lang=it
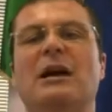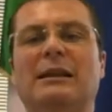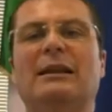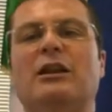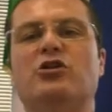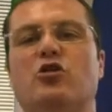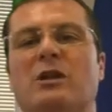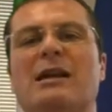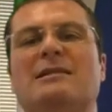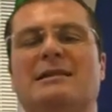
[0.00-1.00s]
la regione
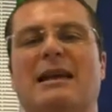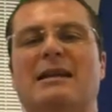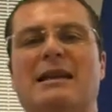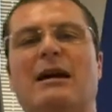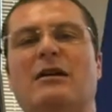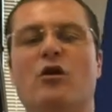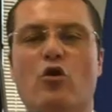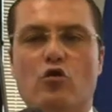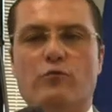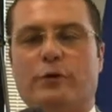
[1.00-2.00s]
gli assegna
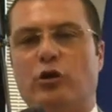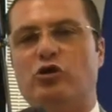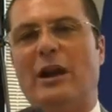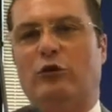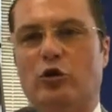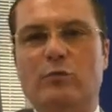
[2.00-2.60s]
un progetto di